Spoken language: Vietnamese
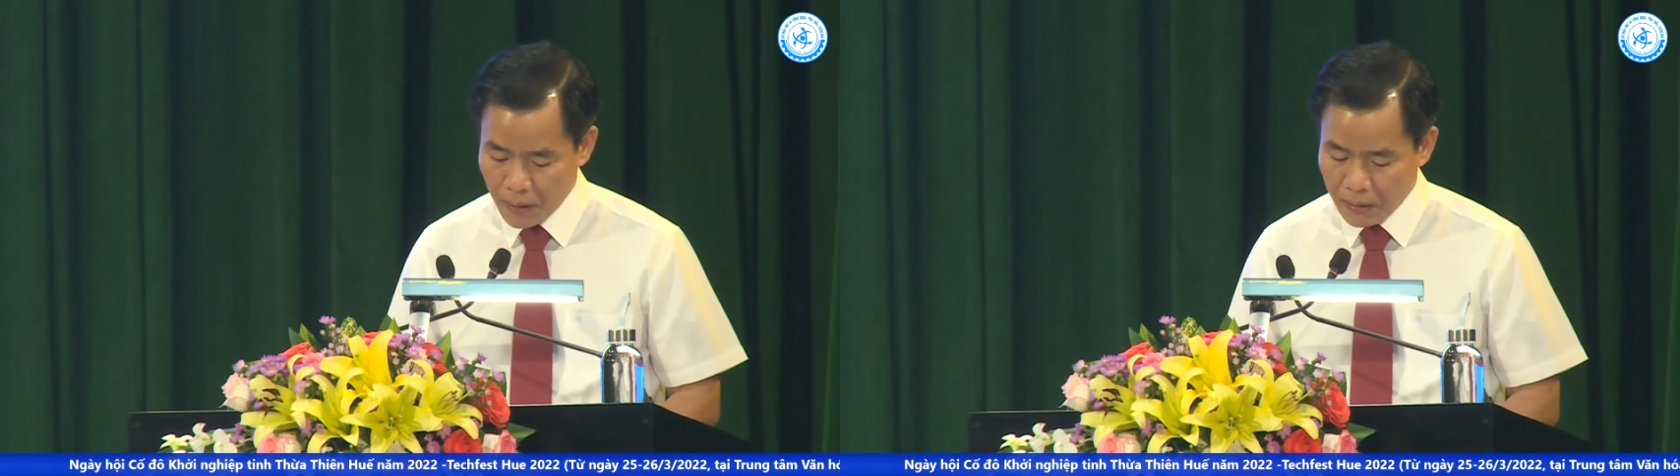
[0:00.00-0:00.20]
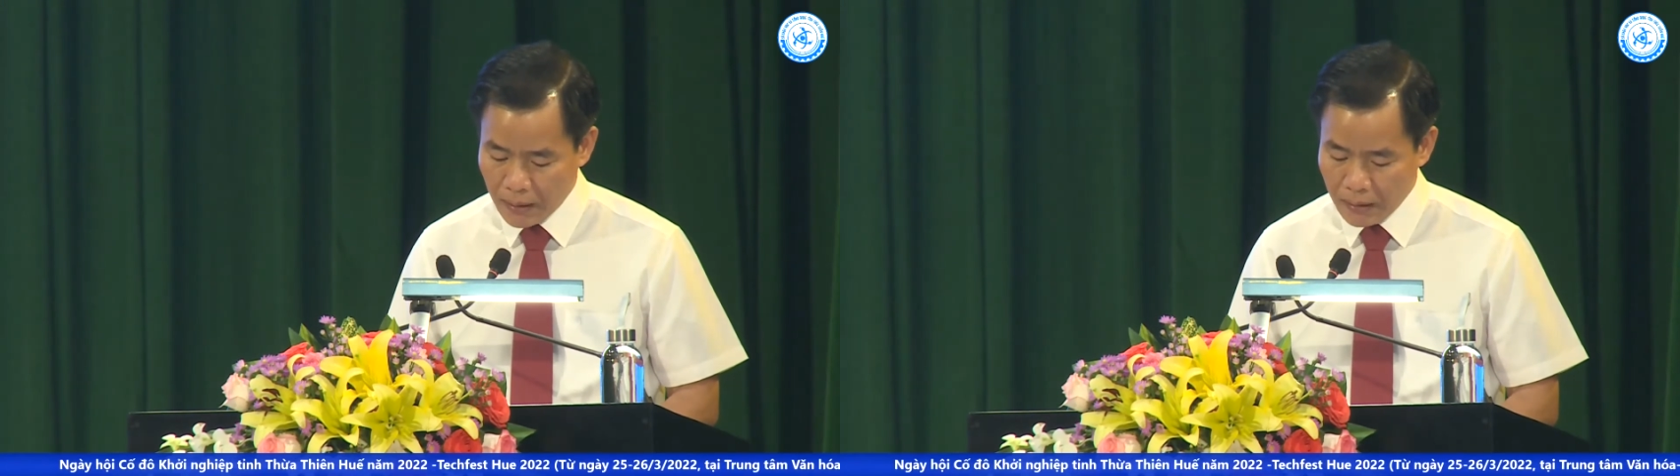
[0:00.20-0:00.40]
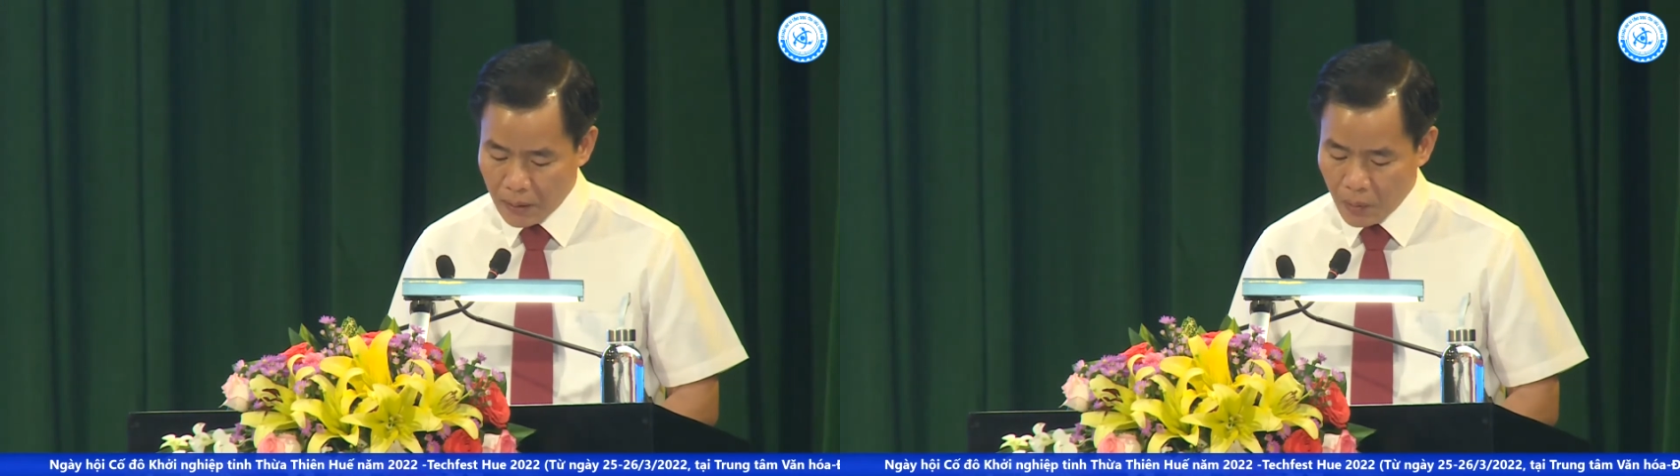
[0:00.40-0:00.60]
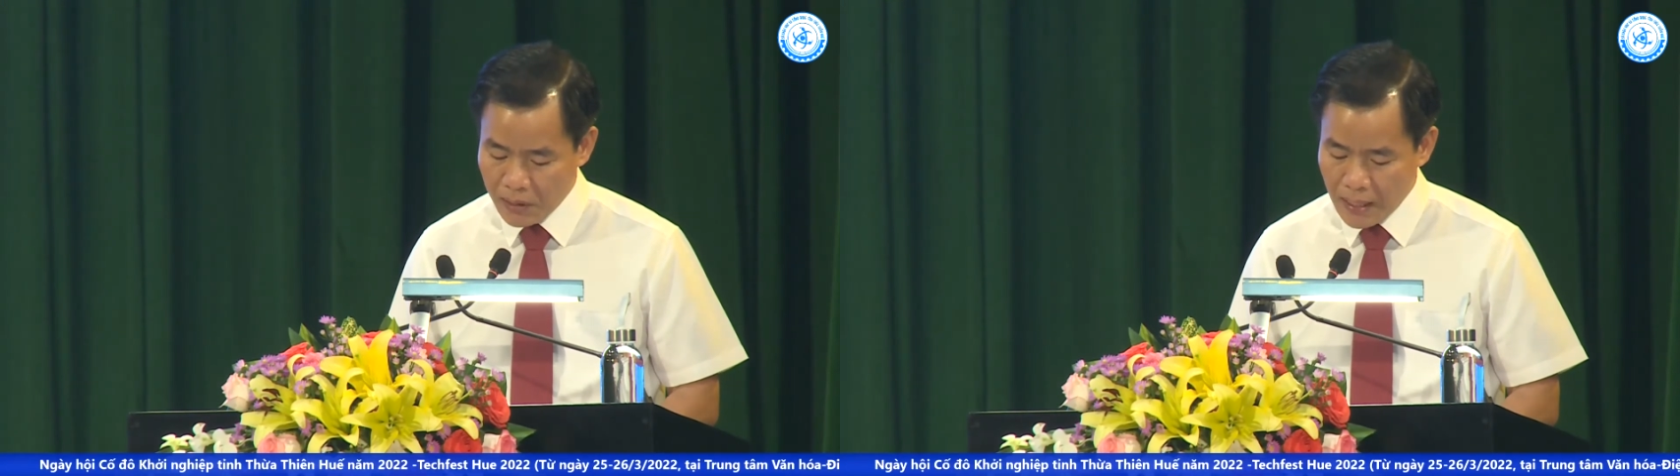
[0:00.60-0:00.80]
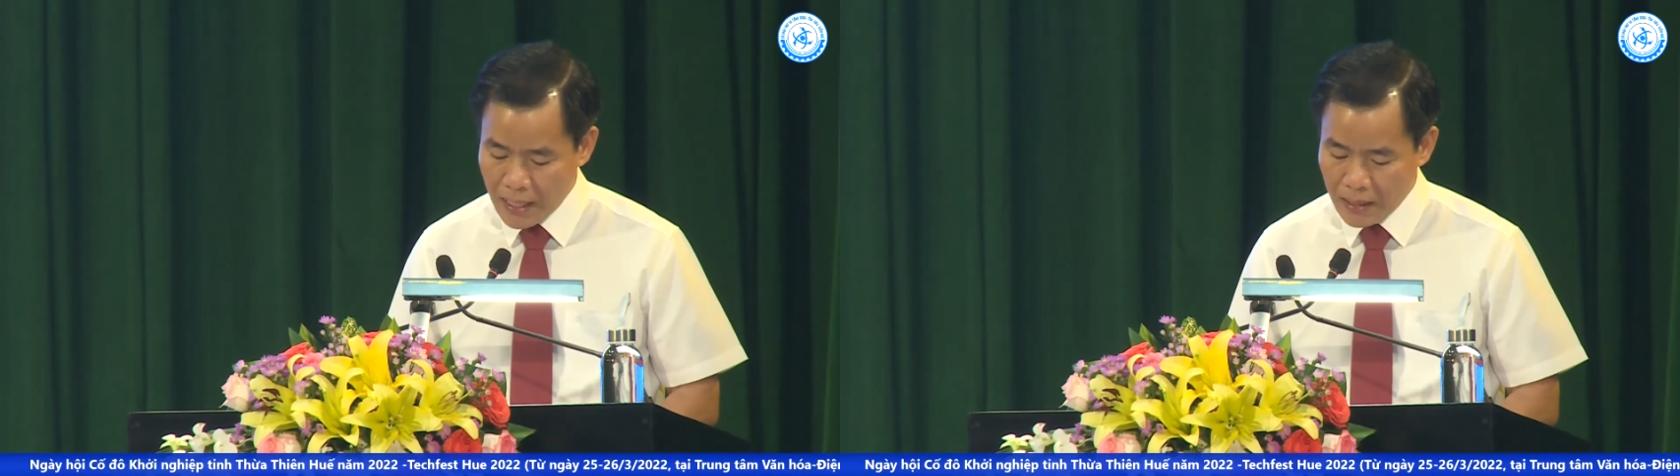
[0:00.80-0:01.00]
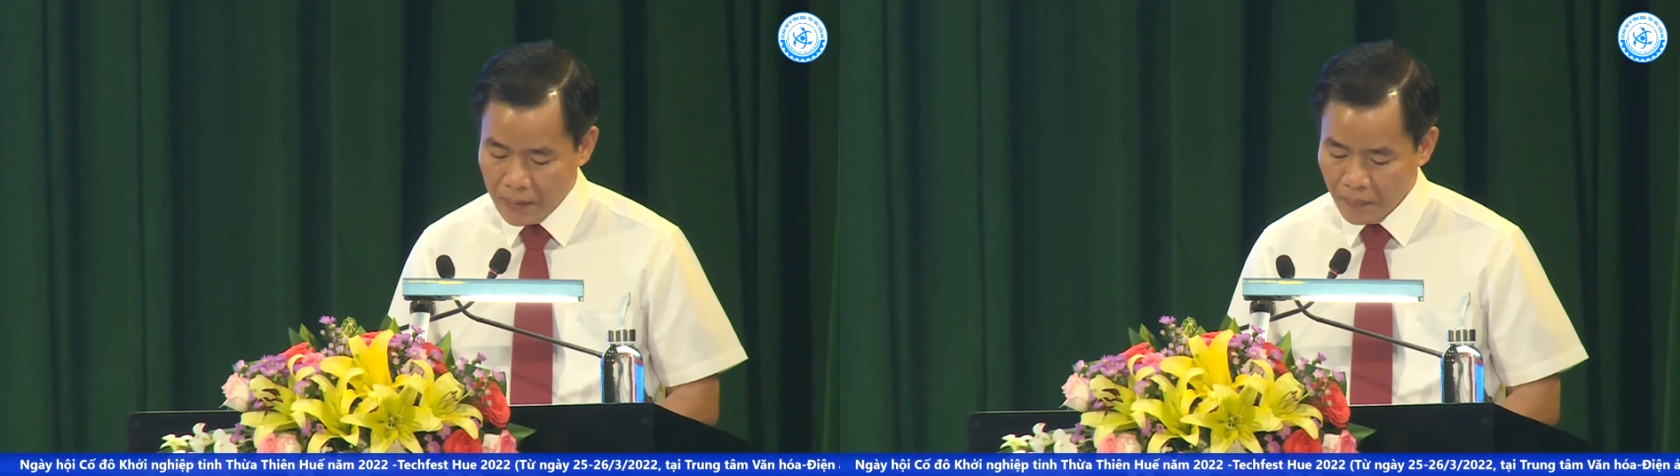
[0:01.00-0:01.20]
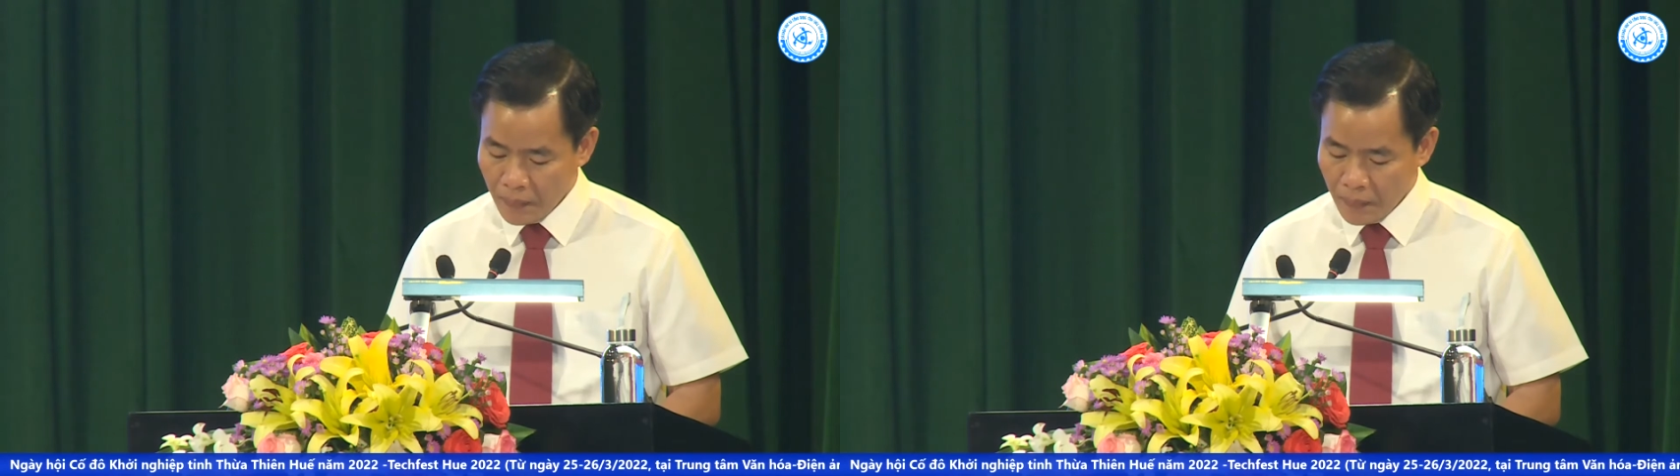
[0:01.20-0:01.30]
mới sáng tạo quốc gia.